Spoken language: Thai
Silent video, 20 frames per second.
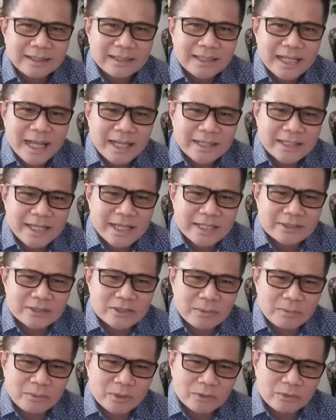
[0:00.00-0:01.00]
ถ้ายิ่ง
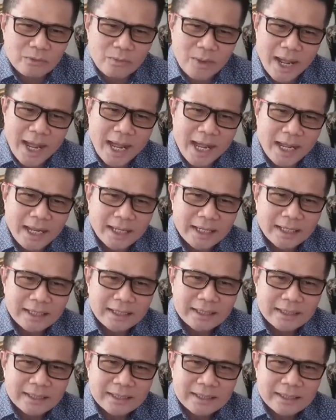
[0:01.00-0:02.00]
สมมติว่า
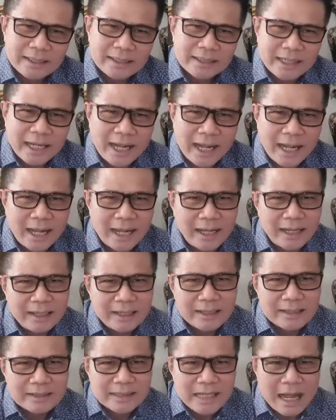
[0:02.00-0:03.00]
นะ
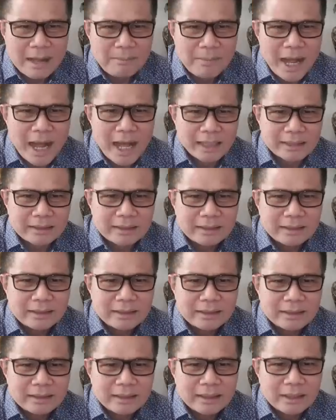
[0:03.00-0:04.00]
สามารถ
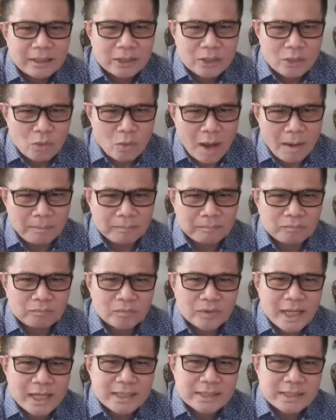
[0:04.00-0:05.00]
รวม
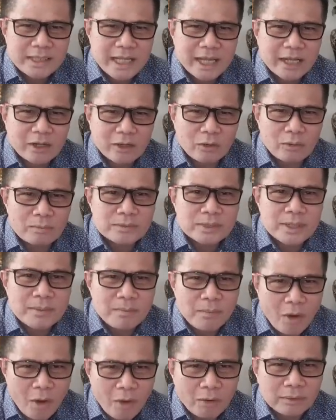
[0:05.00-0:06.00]
ในซีกกลุ่มสิ
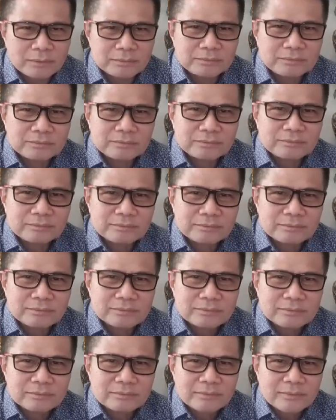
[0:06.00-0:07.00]
บหก
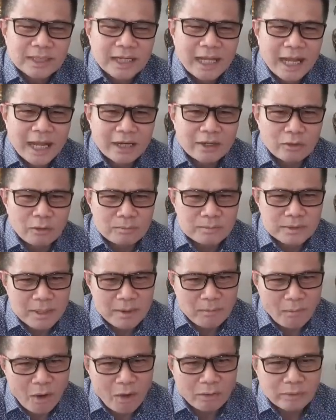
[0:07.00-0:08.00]
นะกลุ่มสิ
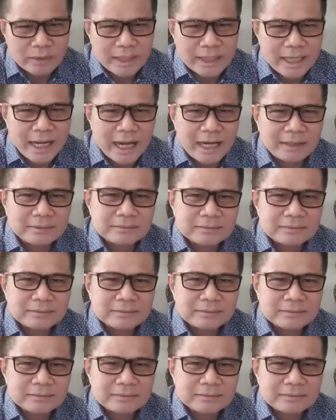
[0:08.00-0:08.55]
บหกนี่นะ